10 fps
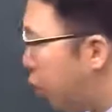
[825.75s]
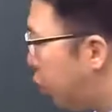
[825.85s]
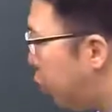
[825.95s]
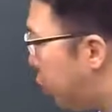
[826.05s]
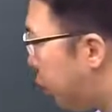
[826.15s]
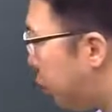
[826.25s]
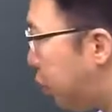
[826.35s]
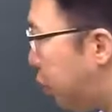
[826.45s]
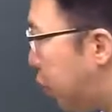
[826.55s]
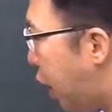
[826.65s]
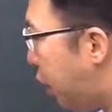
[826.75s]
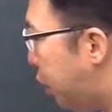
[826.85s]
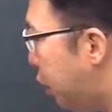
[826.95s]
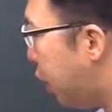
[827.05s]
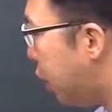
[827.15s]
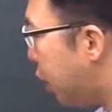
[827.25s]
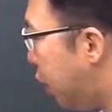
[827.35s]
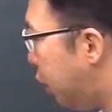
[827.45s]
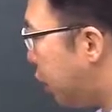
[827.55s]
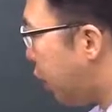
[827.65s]
역률 80%니까
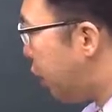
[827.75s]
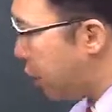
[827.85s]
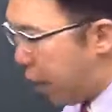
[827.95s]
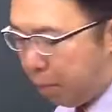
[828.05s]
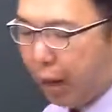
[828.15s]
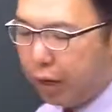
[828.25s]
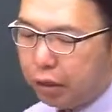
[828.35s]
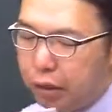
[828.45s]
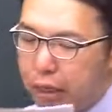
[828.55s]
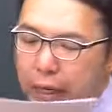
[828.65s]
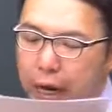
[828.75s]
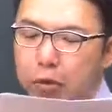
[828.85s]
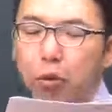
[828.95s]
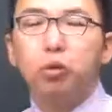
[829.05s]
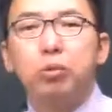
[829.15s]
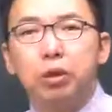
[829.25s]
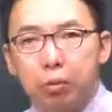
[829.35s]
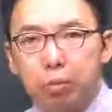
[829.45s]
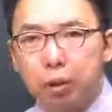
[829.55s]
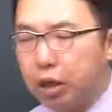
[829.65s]
0.8을 나눠주면
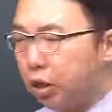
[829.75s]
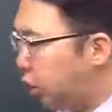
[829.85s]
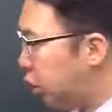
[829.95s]
됩니다. 이것이